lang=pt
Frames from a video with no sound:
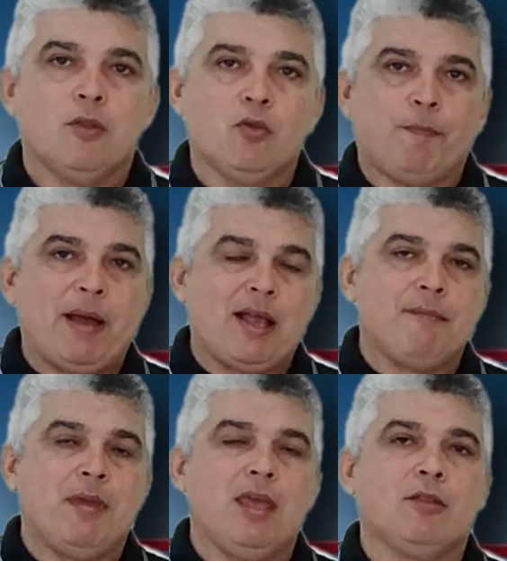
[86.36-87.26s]
no
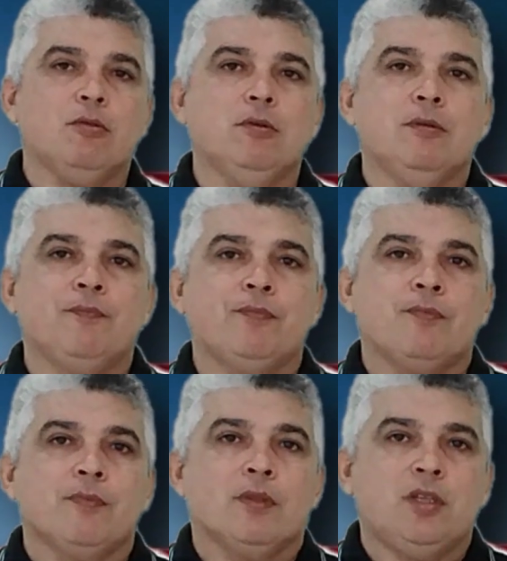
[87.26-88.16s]
pagamento
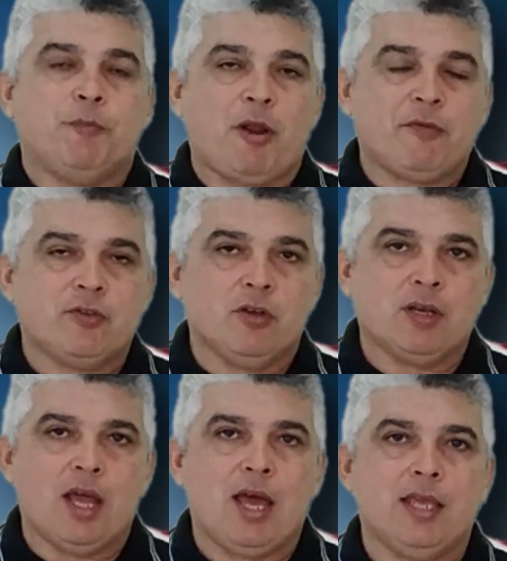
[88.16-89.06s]
de
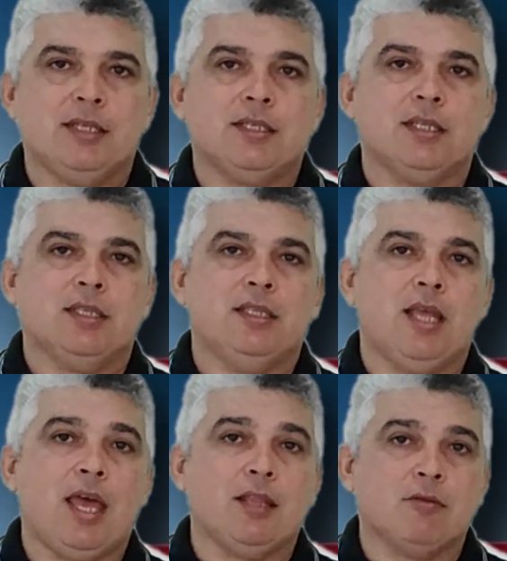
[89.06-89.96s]
profissionais
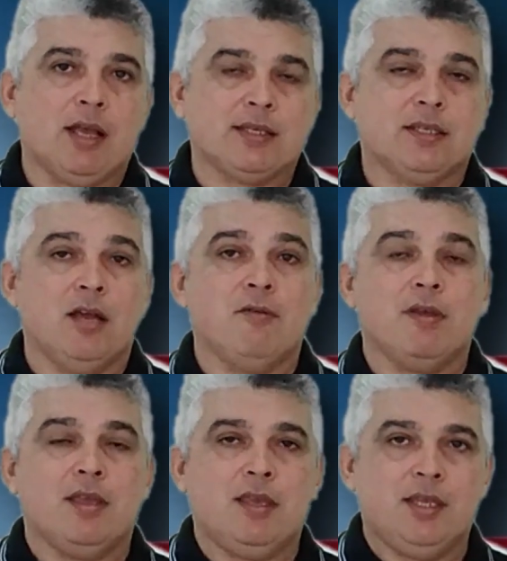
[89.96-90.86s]
da educação
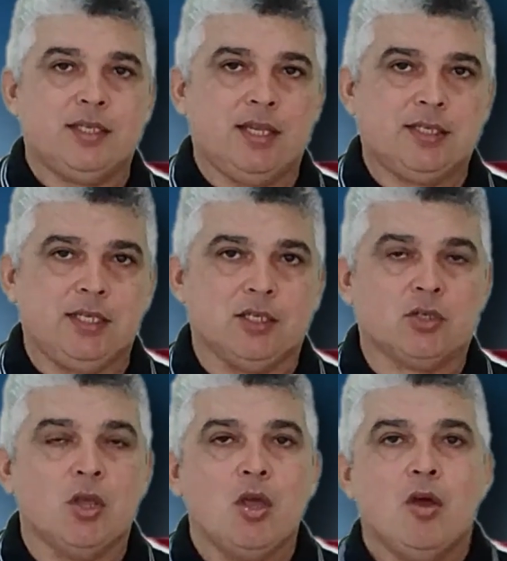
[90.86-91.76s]
em
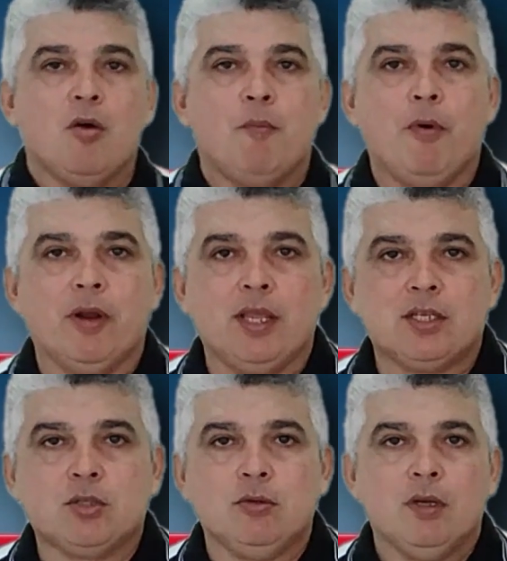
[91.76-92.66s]
exercício. Por
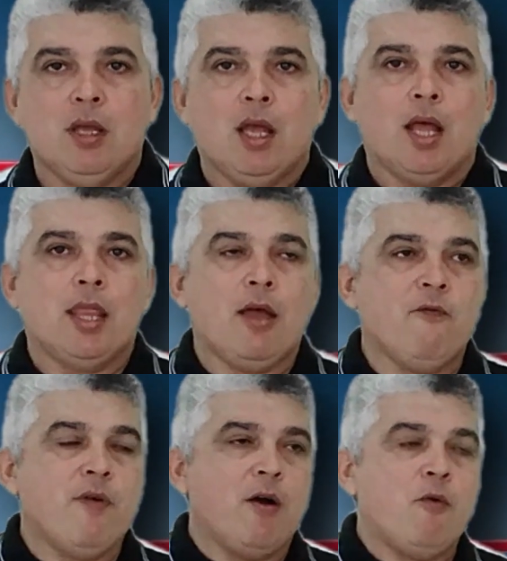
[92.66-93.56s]
isso, não
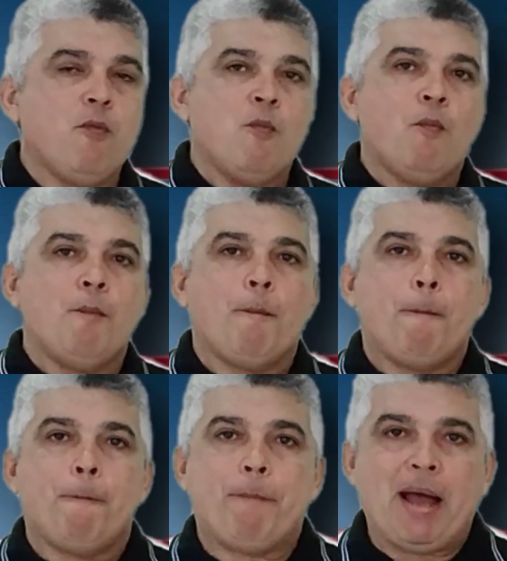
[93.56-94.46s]
vão
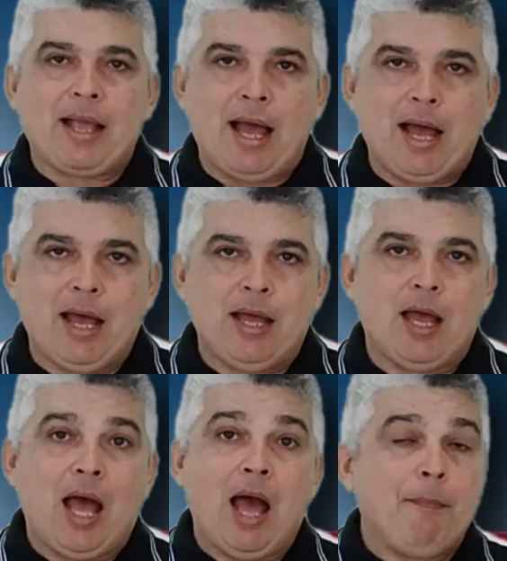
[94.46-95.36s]

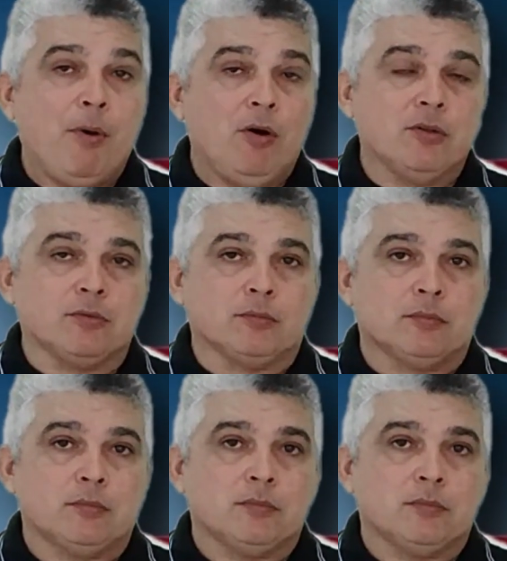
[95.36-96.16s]
pagar abono,